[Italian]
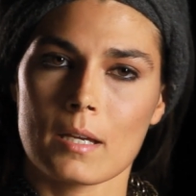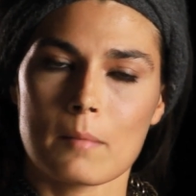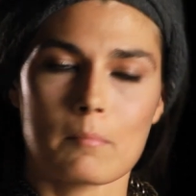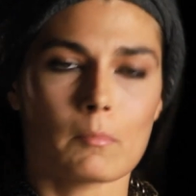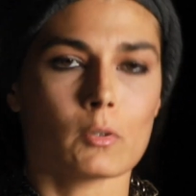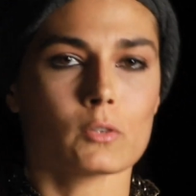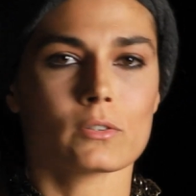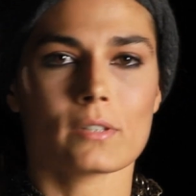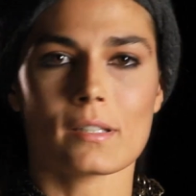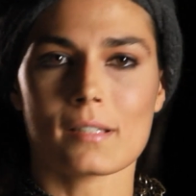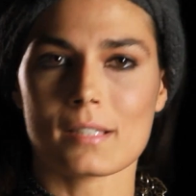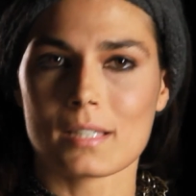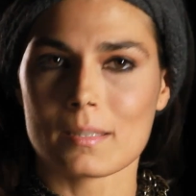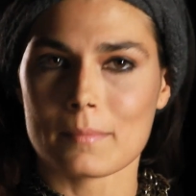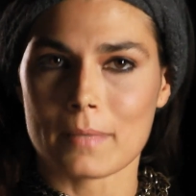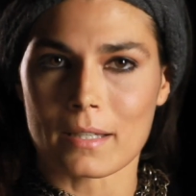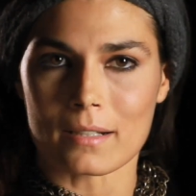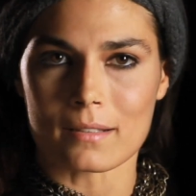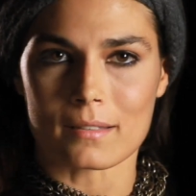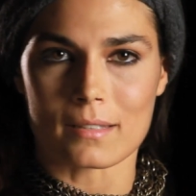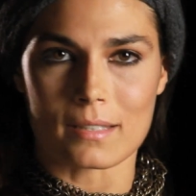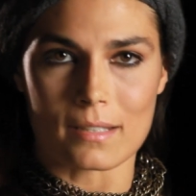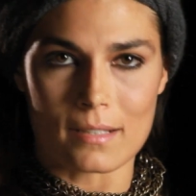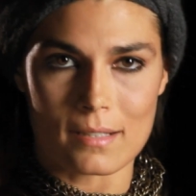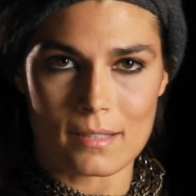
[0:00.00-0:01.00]
Moltissimi
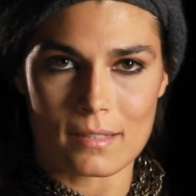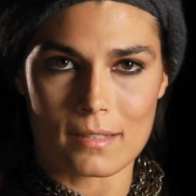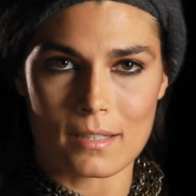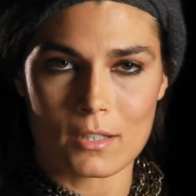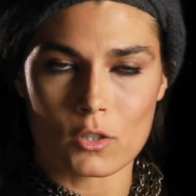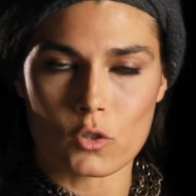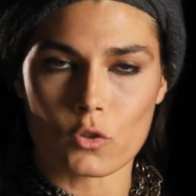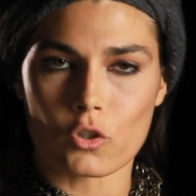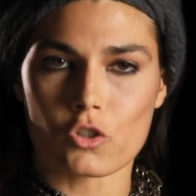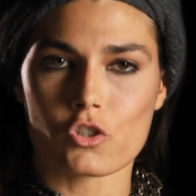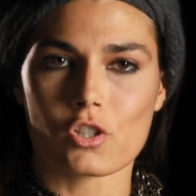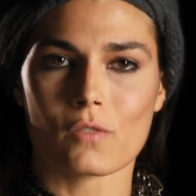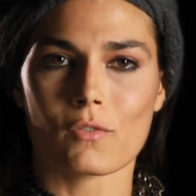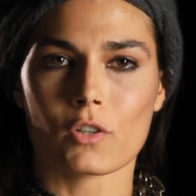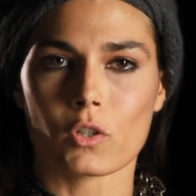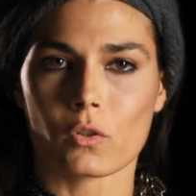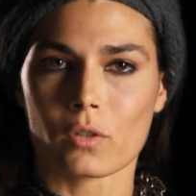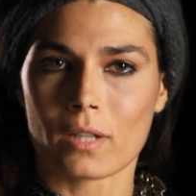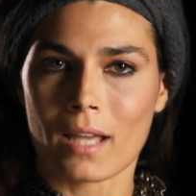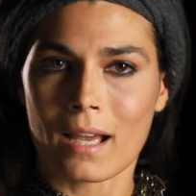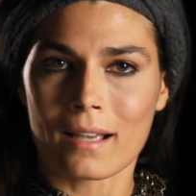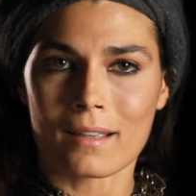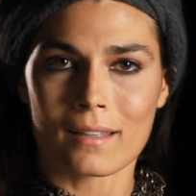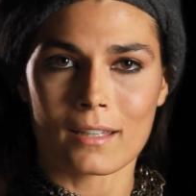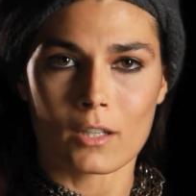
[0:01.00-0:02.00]
artisti non ricevono
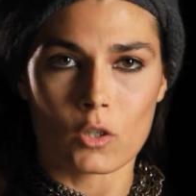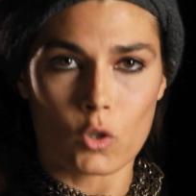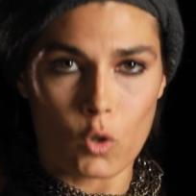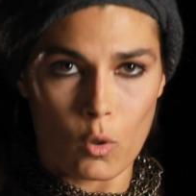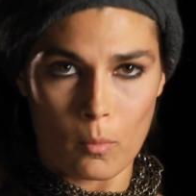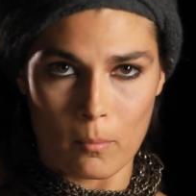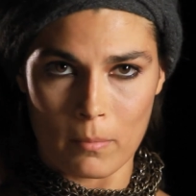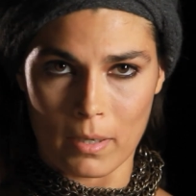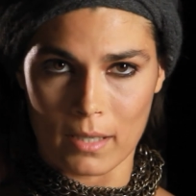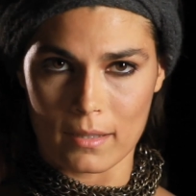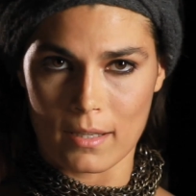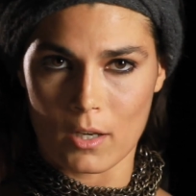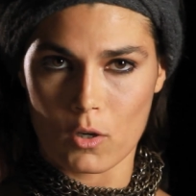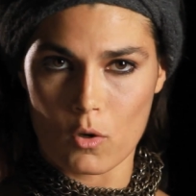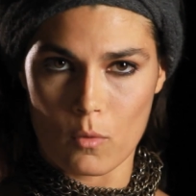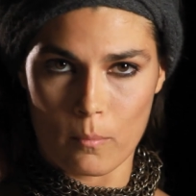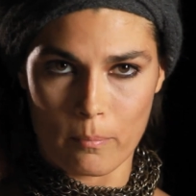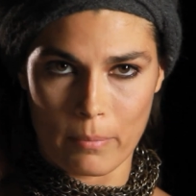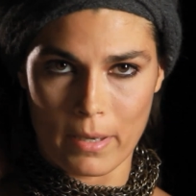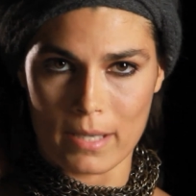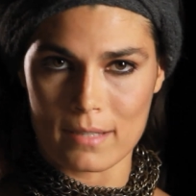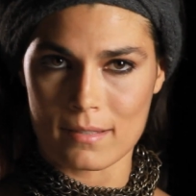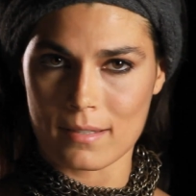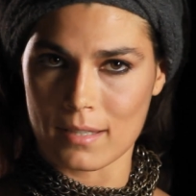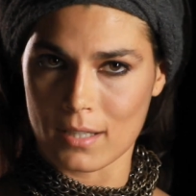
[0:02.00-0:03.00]
neanche l'ombra dei
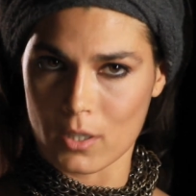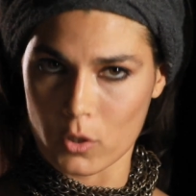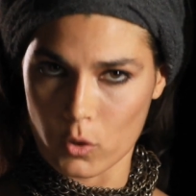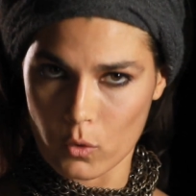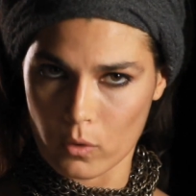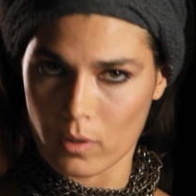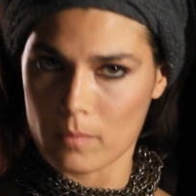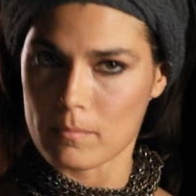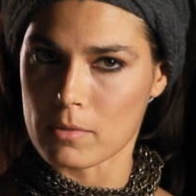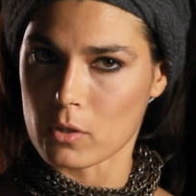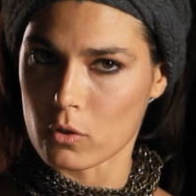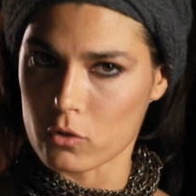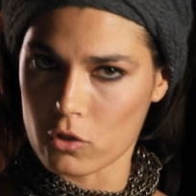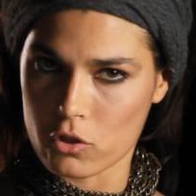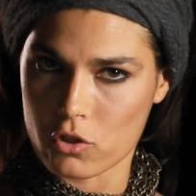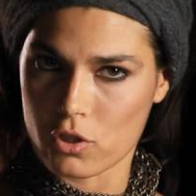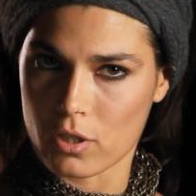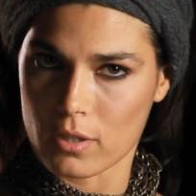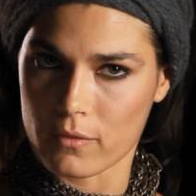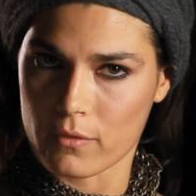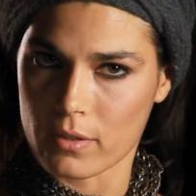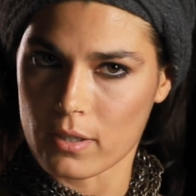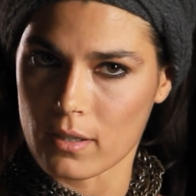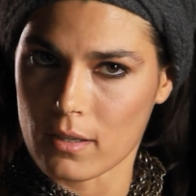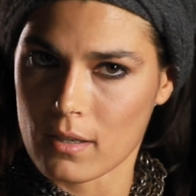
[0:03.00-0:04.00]
compensi che dovrebbero
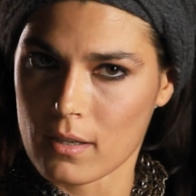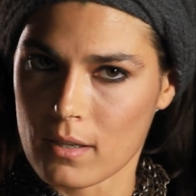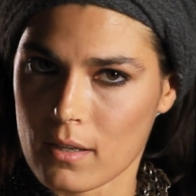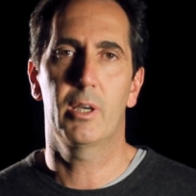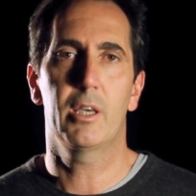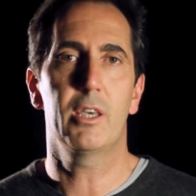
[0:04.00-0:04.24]
ricevere.